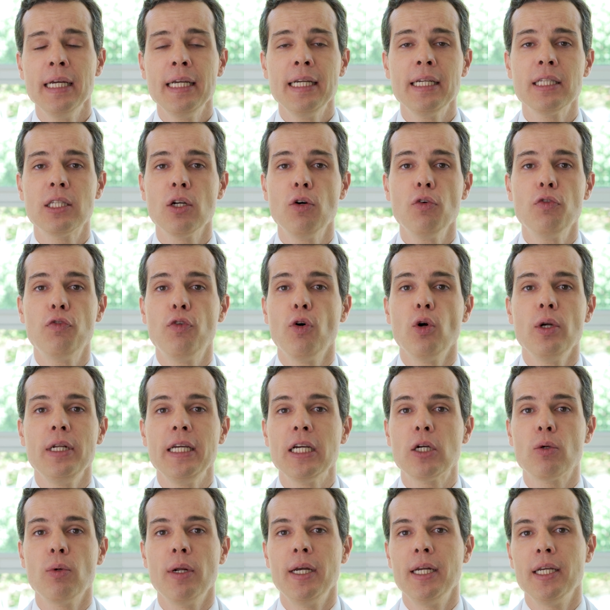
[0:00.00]
Então o
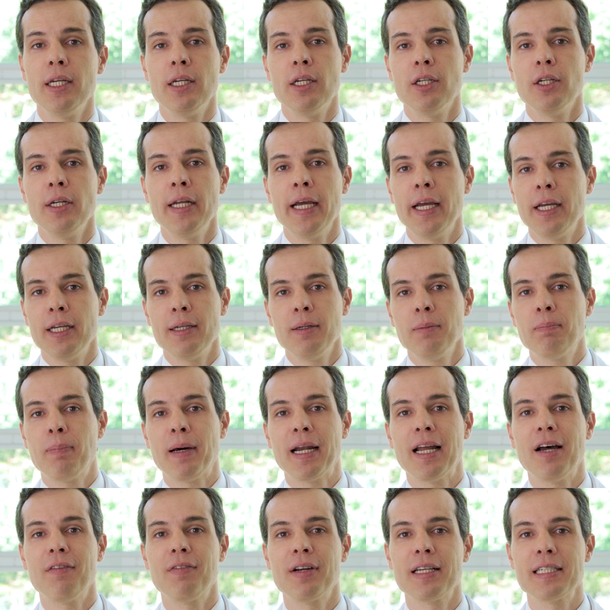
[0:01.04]
folículo, ele, né, em
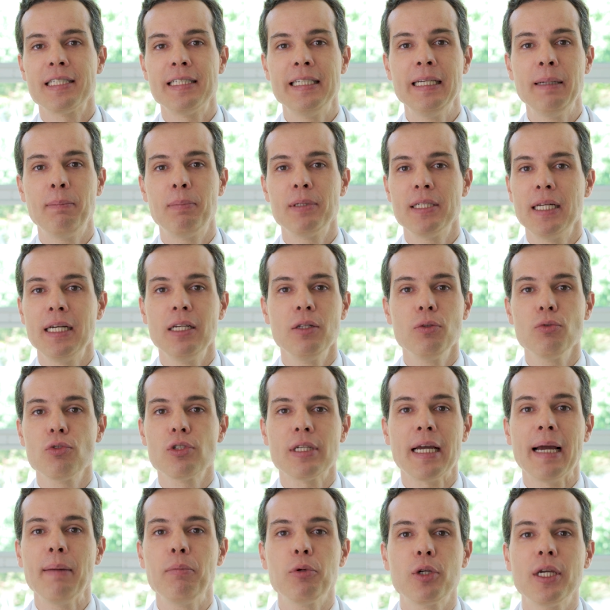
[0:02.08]
palavras simples, ele não
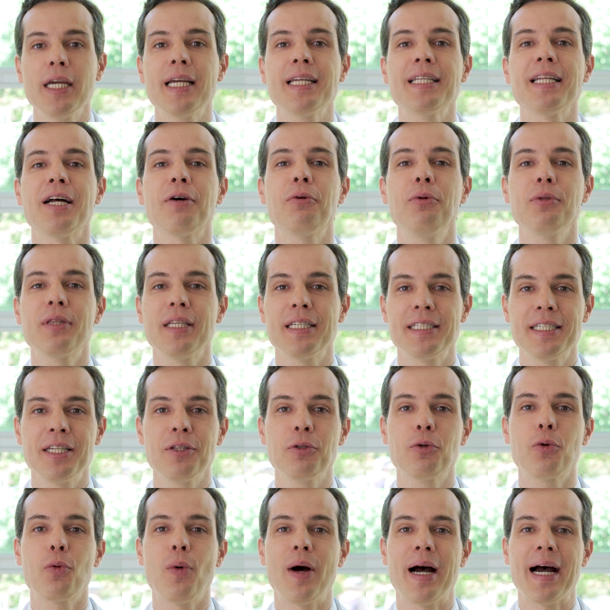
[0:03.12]
sabe o que está
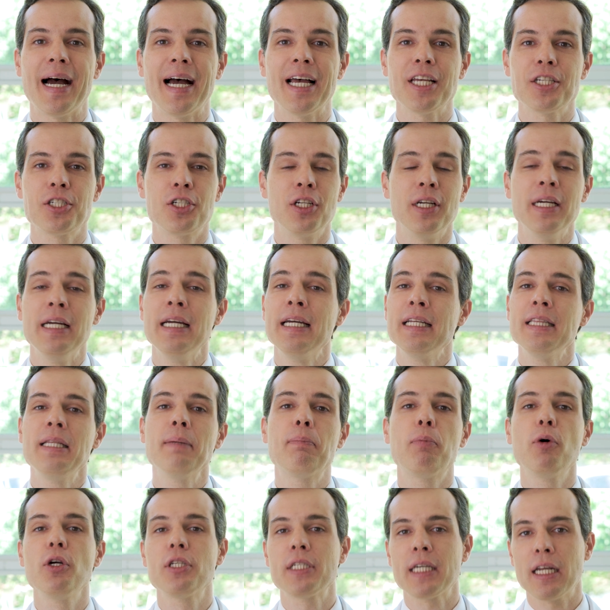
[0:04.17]
acontecendo com a haste
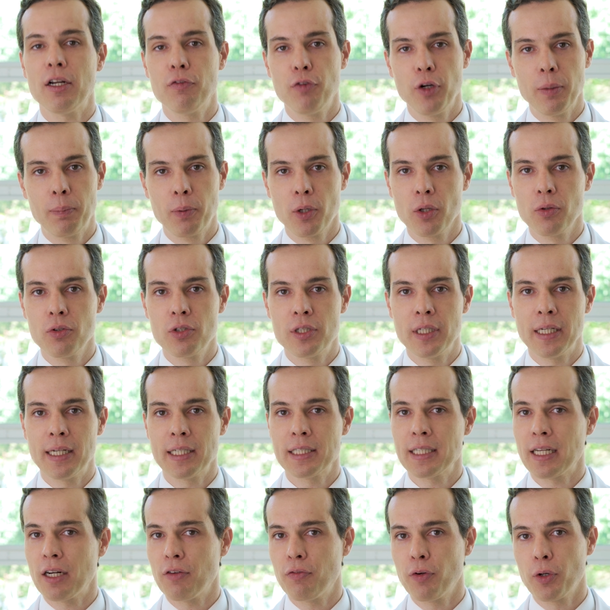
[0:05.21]
depois que ela foi produzida,
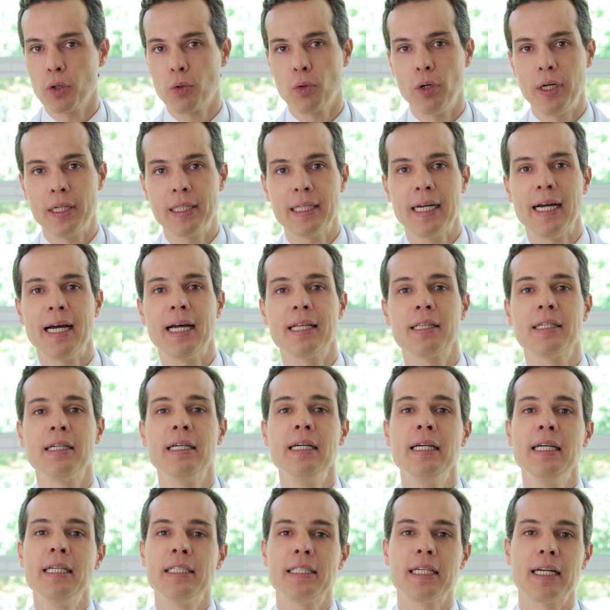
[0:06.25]
se ela foi cortada,
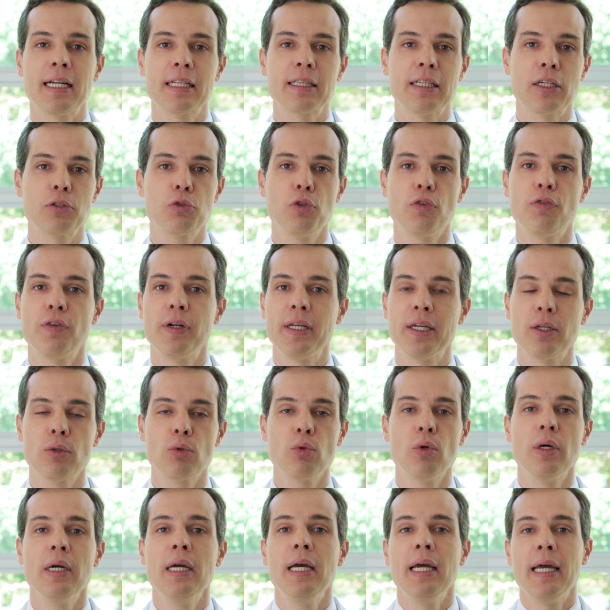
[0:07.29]
se ela está sofrendo